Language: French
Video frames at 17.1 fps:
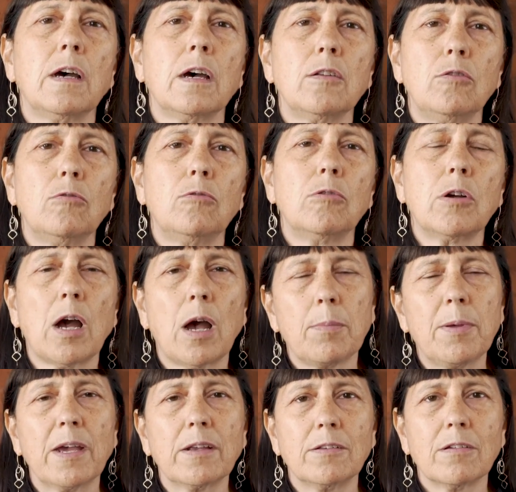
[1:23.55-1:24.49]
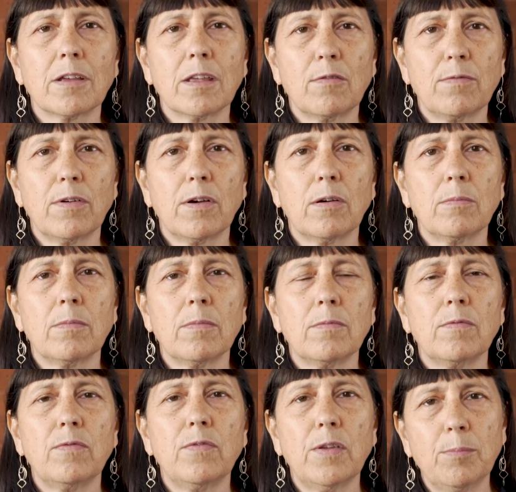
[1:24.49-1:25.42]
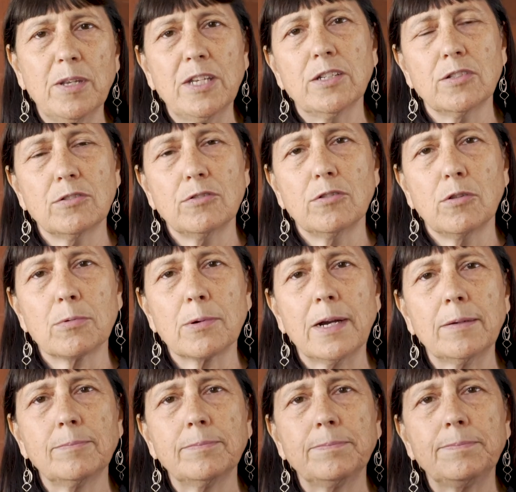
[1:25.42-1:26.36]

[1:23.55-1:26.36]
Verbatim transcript: dans nos campagnes de réforme féministe du droit.